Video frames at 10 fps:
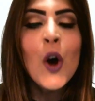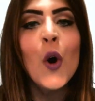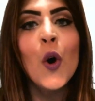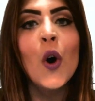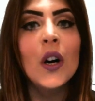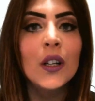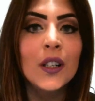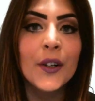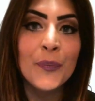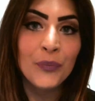
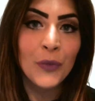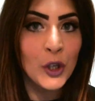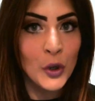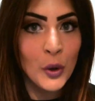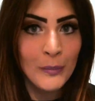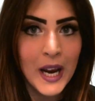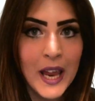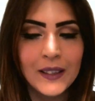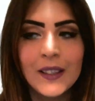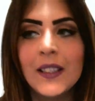o um, gli
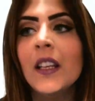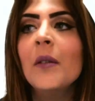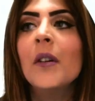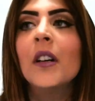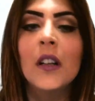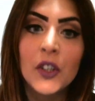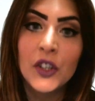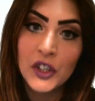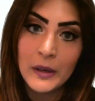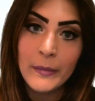ombretti o
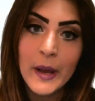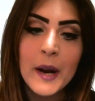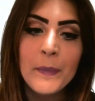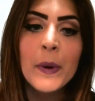shimmer,